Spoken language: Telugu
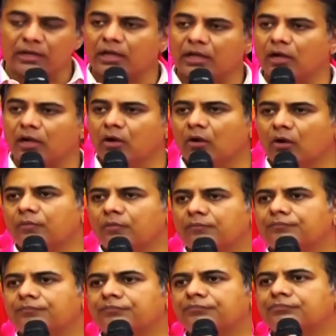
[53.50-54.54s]
ఎన్నికల్లో
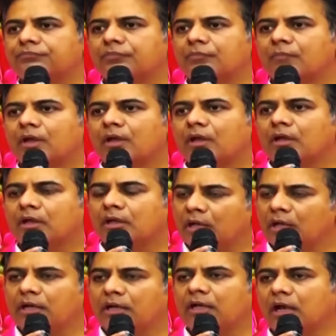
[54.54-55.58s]

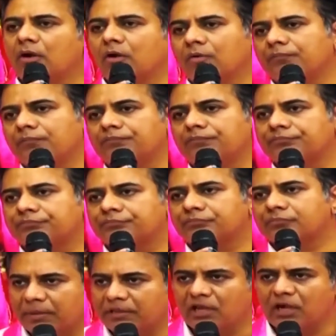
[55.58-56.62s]
ఈ ఎన్నికల్లో
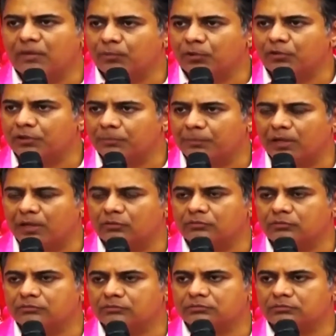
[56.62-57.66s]
పెద్దలు ఎప్పుడో
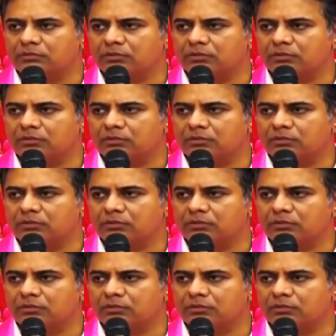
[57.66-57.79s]
చెప్పారు